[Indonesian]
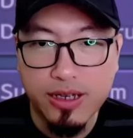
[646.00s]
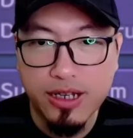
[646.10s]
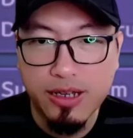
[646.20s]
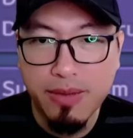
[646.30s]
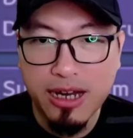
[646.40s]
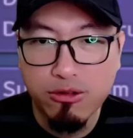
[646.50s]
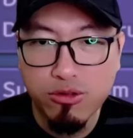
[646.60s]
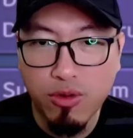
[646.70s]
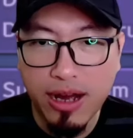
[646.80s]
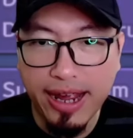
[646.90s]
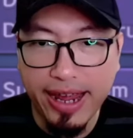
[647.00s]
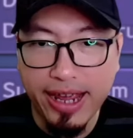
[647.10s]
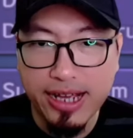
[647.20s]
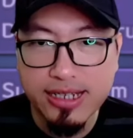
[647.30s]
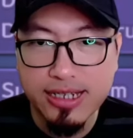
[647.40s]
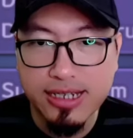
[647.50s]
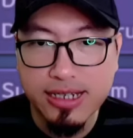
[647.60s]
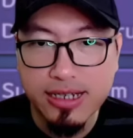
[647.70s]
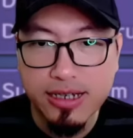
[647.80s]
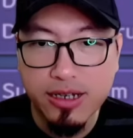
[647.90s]
Ini baru 2S
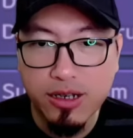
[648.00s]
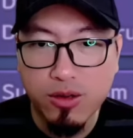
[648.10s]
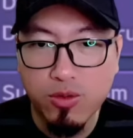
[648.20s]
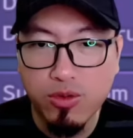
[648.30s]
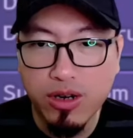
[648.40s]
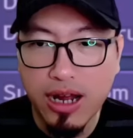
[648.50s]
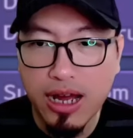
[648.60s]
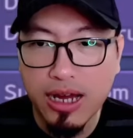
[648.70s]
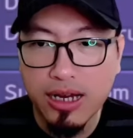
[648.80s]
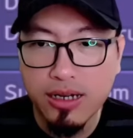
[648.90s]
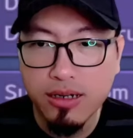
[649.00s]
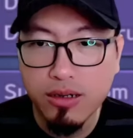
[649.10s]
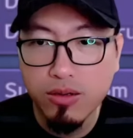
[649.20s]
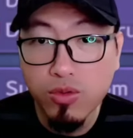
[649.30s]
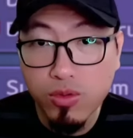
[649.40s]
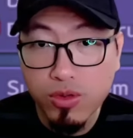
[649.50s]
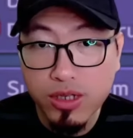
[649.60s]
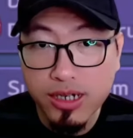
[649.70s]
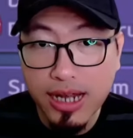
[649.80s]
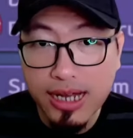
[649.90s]
kurang uh
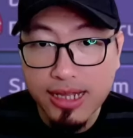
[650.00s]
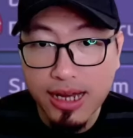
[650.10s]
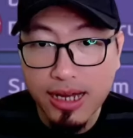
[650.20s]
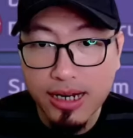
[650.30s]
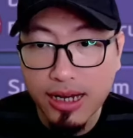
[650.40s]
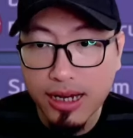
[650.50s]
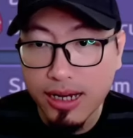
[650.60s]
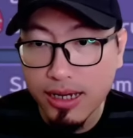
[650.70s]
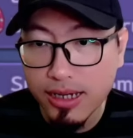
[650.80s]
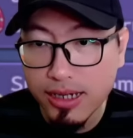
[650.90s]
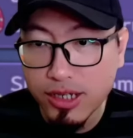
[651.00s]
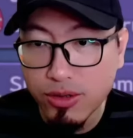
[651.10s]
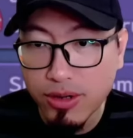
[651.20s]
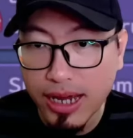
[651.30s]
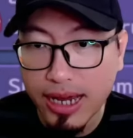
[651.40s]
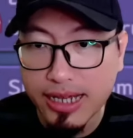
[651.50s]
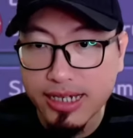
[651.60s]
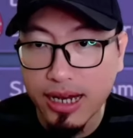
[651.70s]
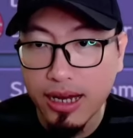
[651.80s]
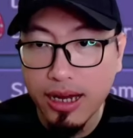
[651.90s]
ternyata ada ini juga ya
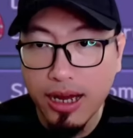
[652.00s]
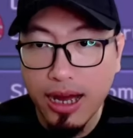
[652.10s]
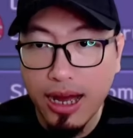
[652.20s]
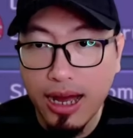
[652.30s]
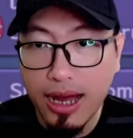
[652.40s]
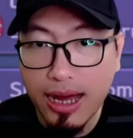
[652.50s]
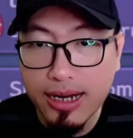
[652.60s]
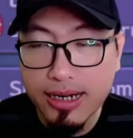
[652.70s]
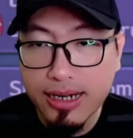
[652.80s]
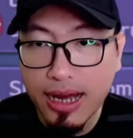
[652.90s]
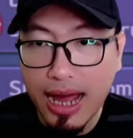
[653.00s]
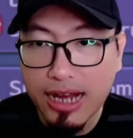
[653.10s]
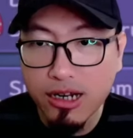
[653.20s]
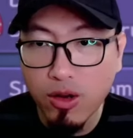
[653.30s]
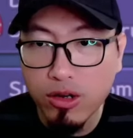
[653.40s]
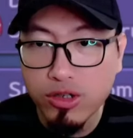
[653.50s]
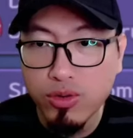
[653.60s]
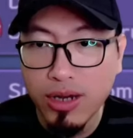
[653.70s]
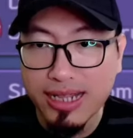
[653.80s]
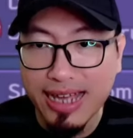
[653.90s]
guys ya. Ada angkor
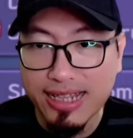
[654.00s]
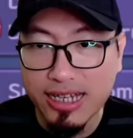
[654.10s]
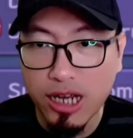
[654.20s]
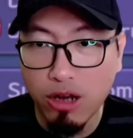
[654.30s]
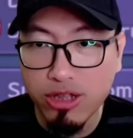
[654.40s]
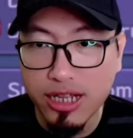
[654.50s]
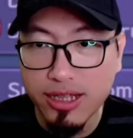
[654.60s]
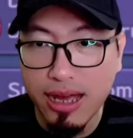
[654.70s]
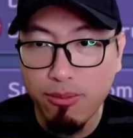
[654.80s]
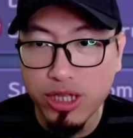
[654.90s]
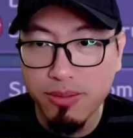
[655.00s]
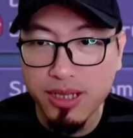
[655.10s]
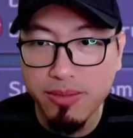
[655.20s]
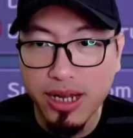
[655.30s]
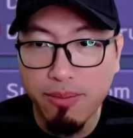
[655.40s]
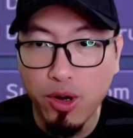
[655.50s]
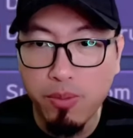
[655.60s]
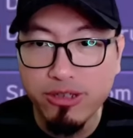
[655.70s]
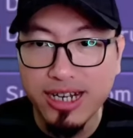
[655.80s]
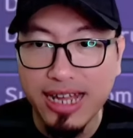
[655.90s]
juga Titan Gauntlet. Nah, buat teman-teman yang
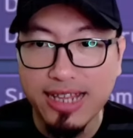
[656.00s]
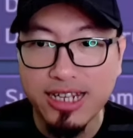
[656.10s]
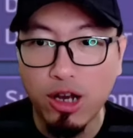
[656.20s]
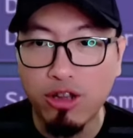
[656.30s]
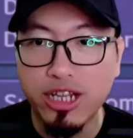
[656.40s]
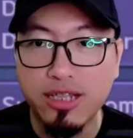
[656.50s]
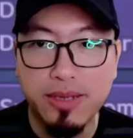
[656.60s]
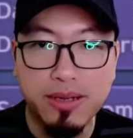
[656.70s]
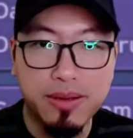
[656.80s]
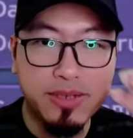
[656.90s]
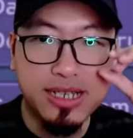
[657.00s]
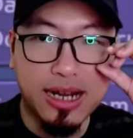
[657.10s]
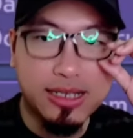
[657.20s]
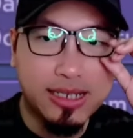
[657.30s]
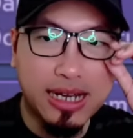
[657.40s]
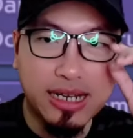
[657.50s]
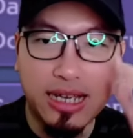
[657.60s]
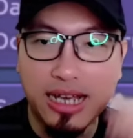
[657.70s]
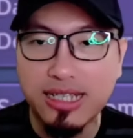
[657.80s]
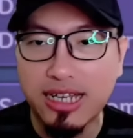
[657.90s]
belum punya Titan Gauntlet, teman-teman bisa kejar
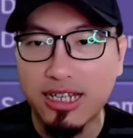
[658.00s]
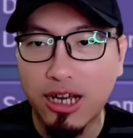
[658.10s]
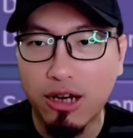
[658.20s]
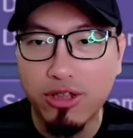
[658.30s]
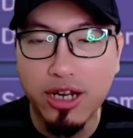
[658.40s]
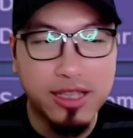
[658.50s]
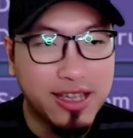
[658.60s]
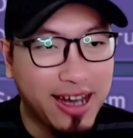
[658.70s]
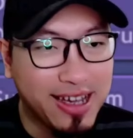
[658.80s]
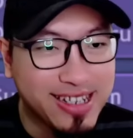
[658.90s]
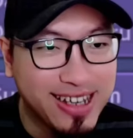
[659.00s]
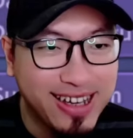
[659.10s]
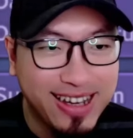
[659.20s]
nih guys Titan Gauntlet nih guys.